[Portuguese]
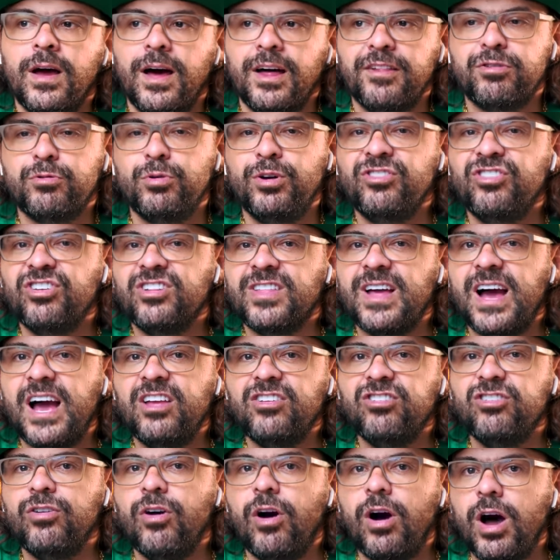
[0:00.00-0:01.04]
as
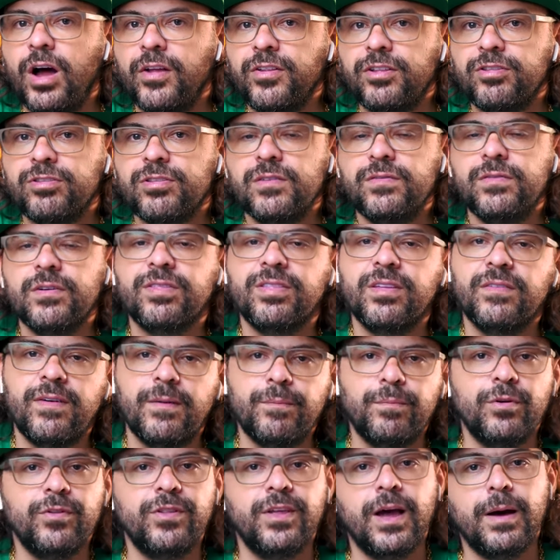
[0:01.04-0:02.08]
quantidades de ordens que você vai
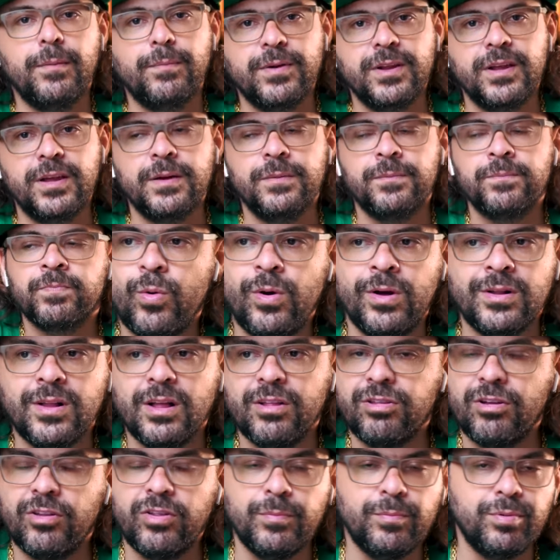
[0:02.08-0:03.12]
poder abrir,
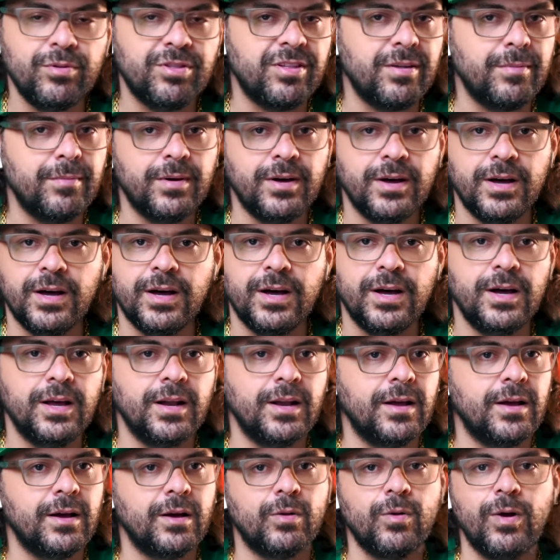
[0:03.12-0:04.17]
quantas ordens por
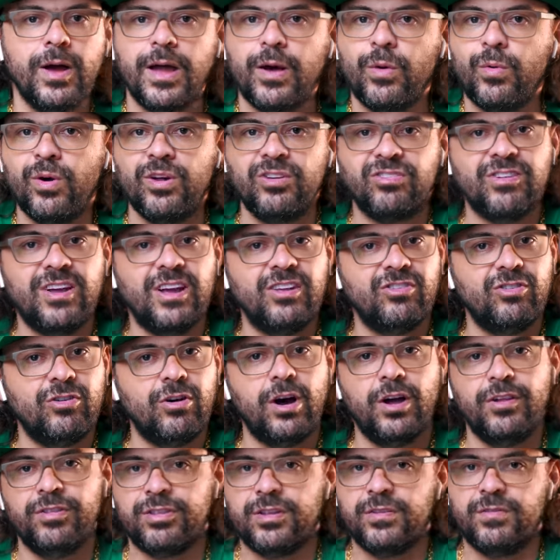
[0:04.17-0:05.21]
semana, qual é a quantidade de
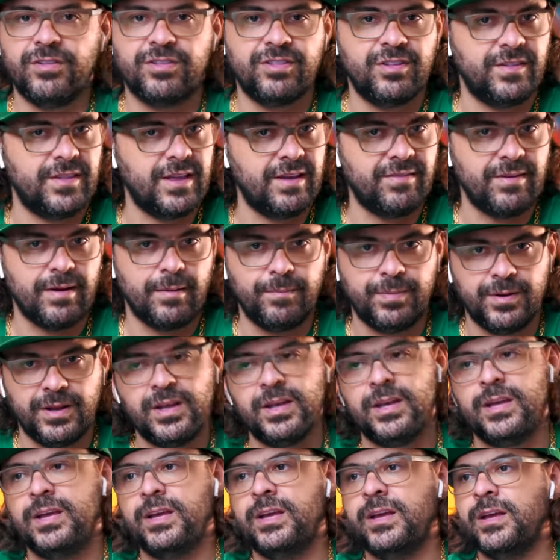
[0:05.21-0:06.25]
ordens que você deve
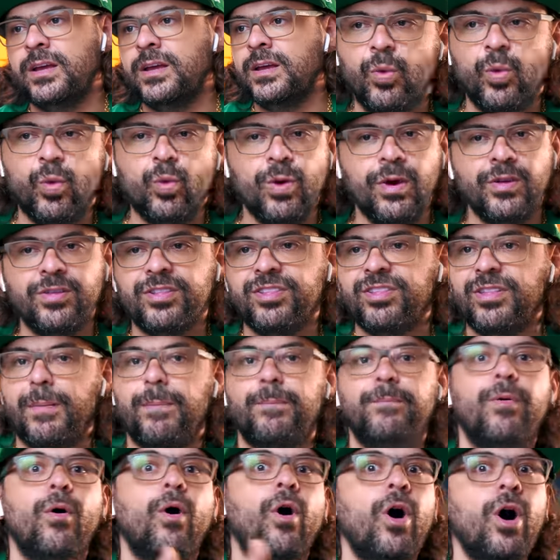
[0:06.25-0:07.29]
abrir, o quanto que você
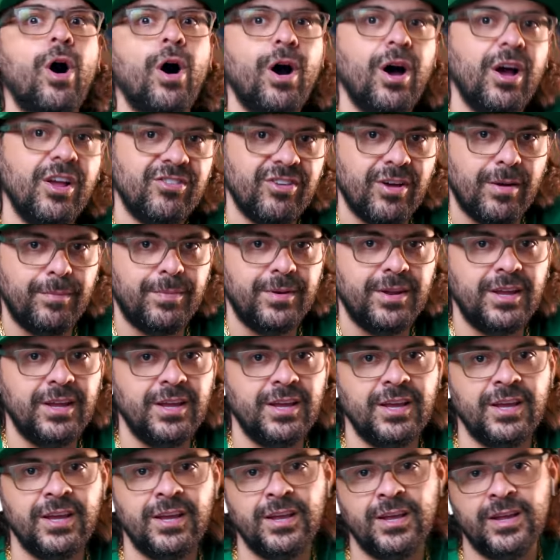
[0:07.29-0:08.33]
pode
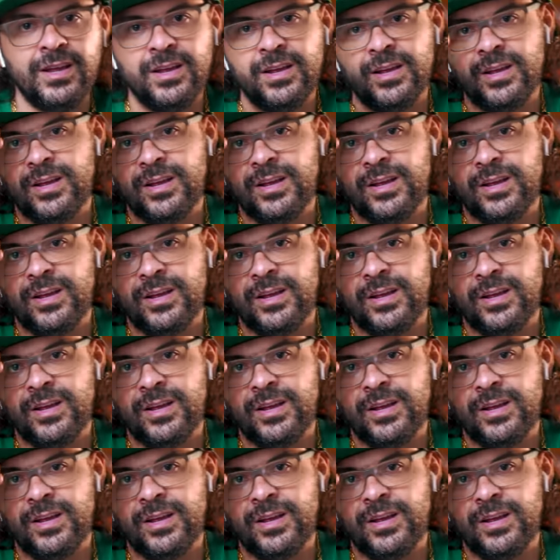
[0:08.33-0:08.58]
abrir,